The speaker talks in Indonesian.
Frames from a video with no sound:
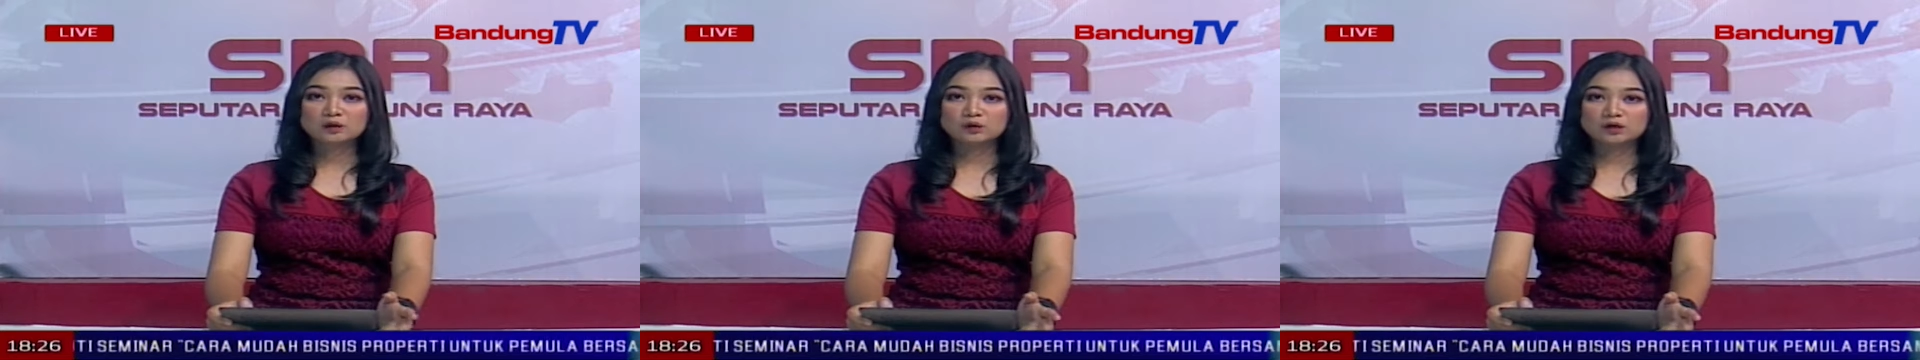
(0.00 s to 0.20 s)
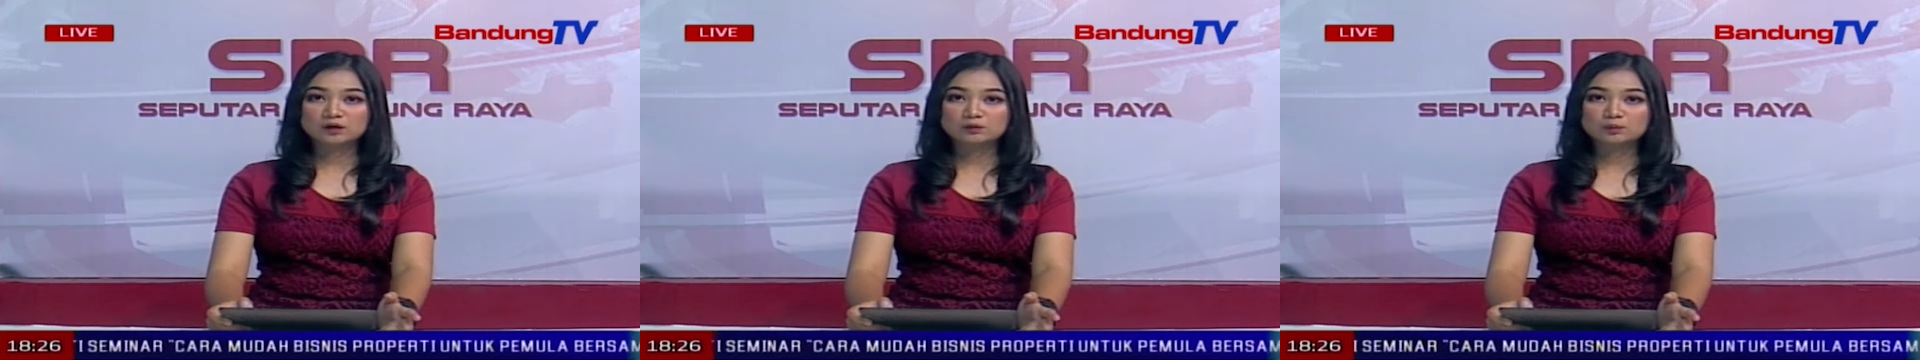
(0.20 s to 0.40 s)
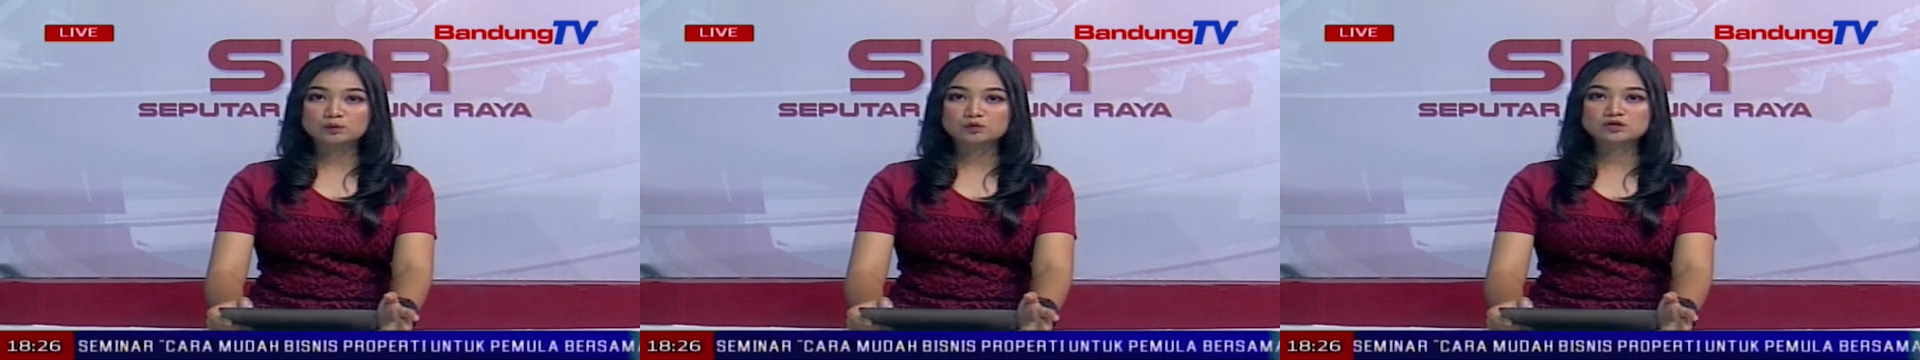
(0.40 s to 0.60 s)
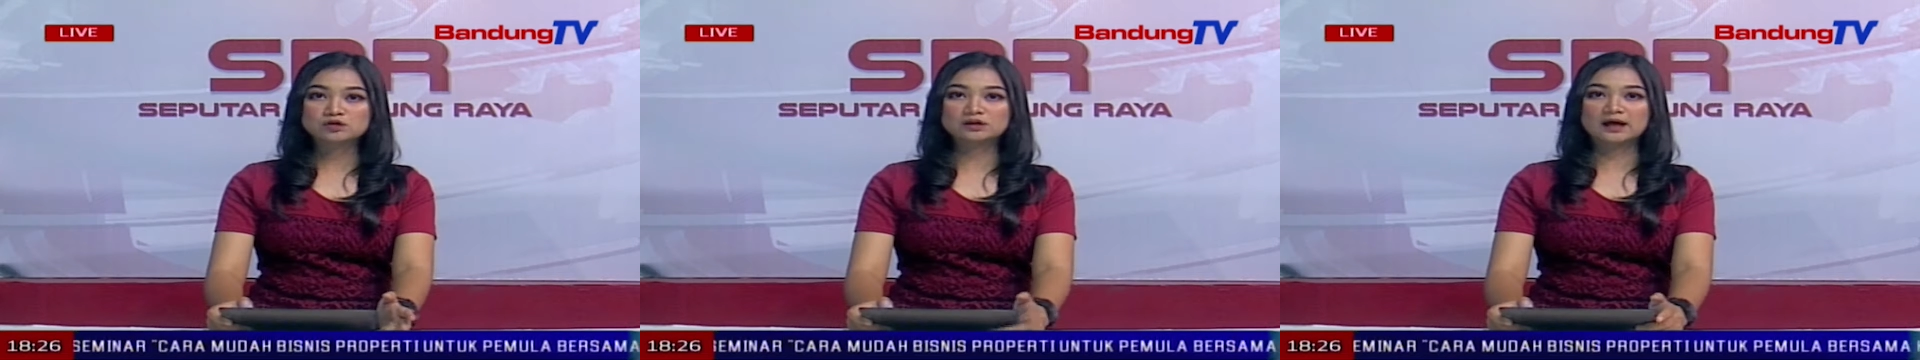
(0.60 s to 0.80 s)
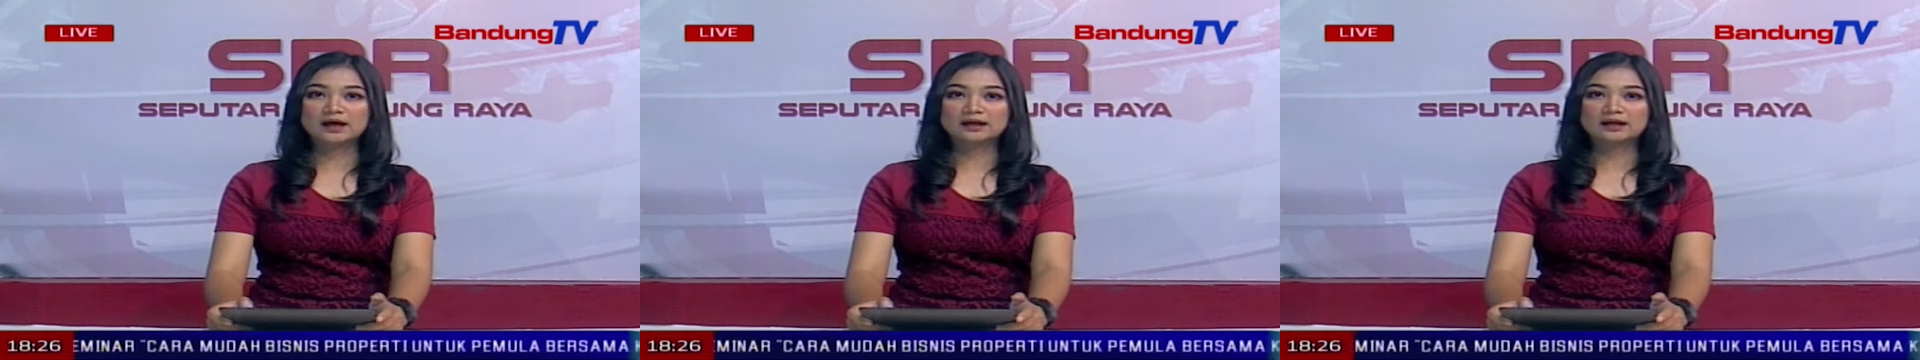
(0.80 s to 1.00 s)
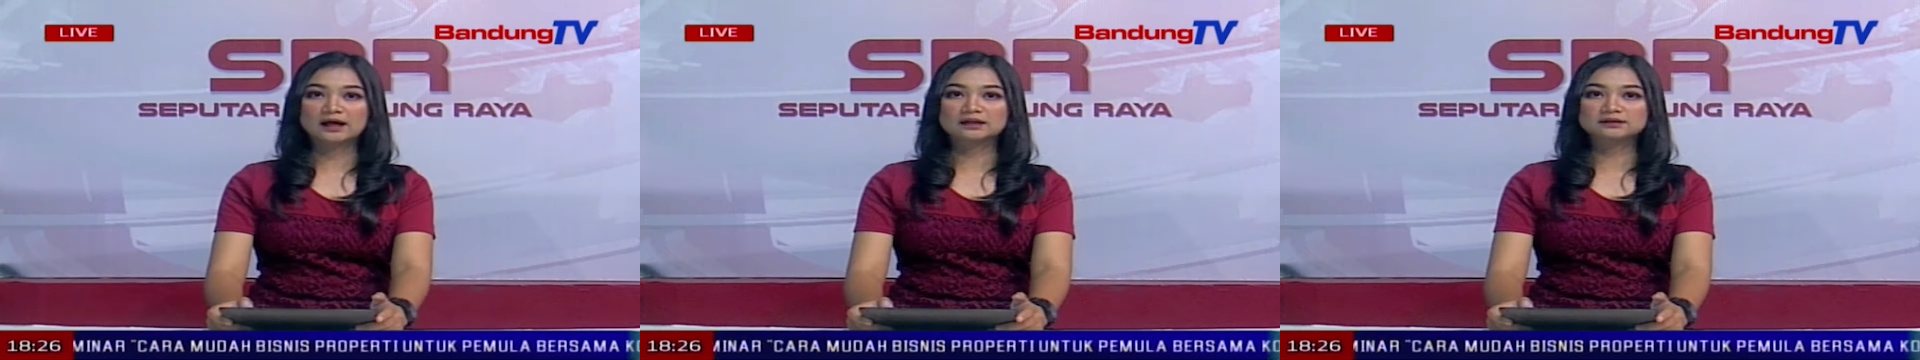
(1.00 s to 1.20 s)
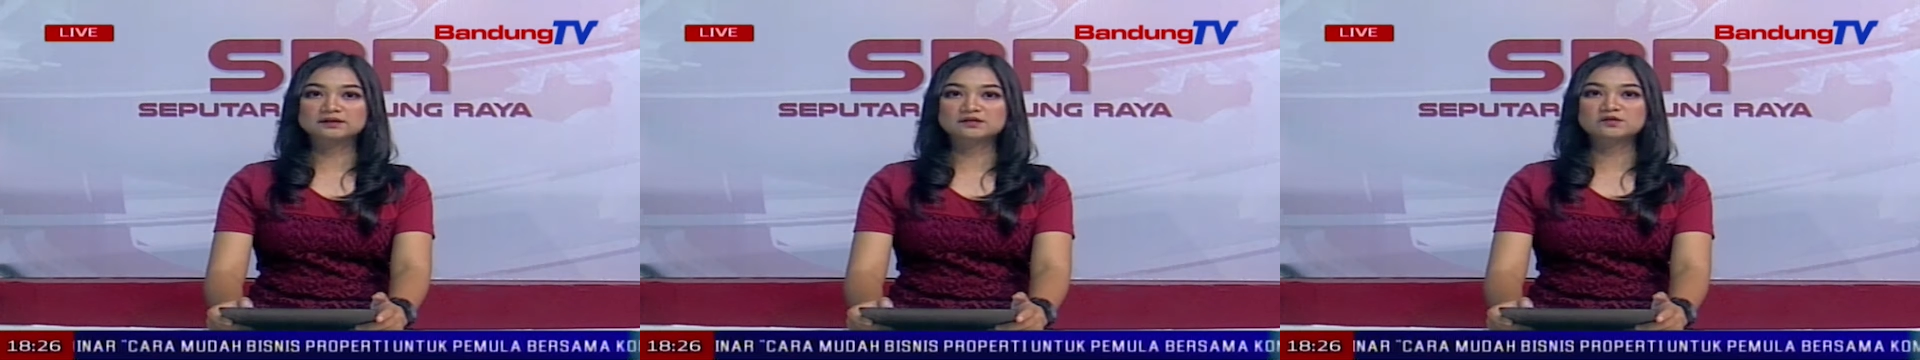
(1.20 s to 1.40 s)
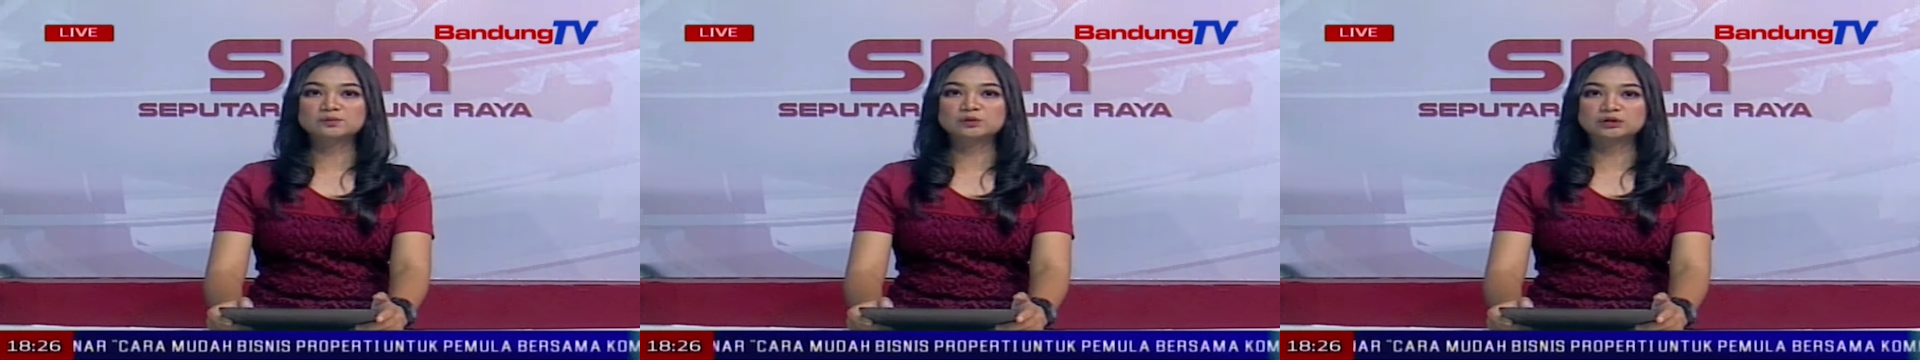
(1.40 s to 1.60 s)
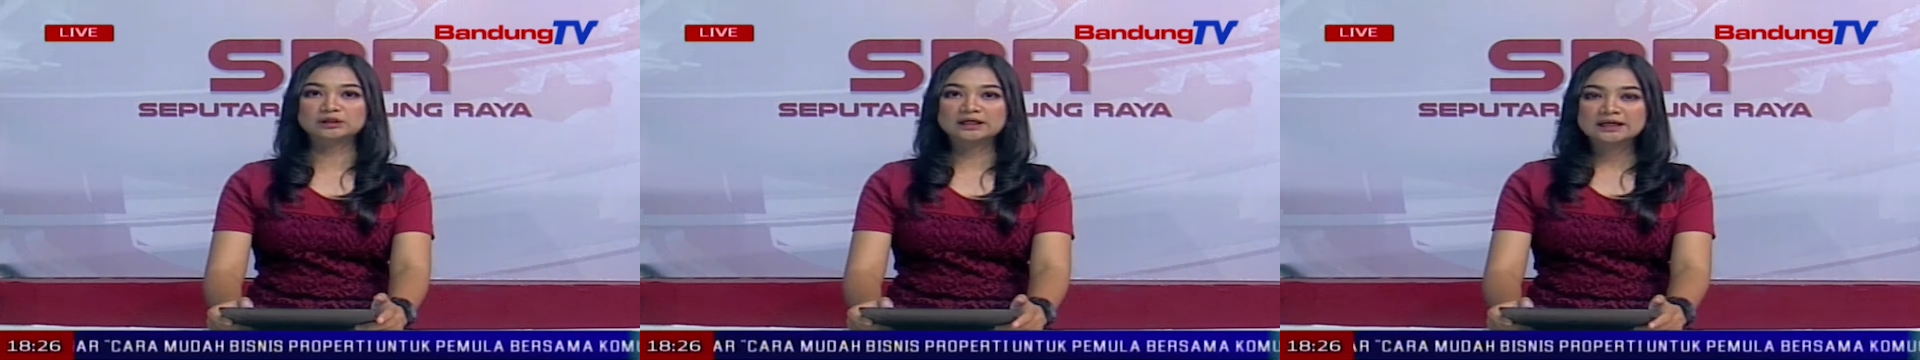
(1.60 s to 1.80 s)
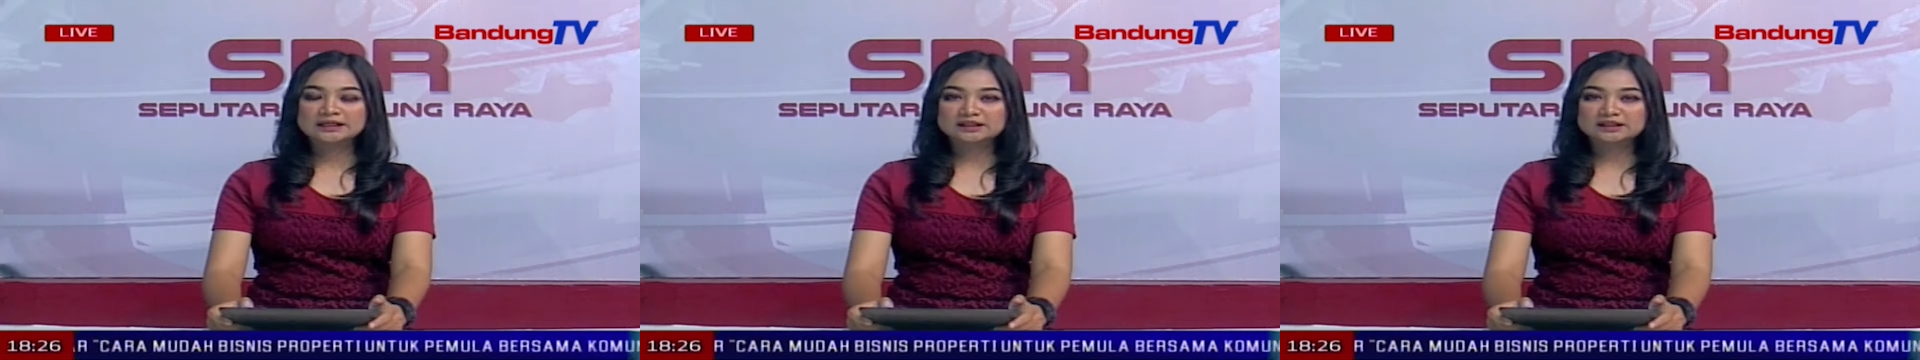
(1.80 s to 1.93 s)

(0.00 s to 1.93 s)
guna mewujudkan hal tersebut,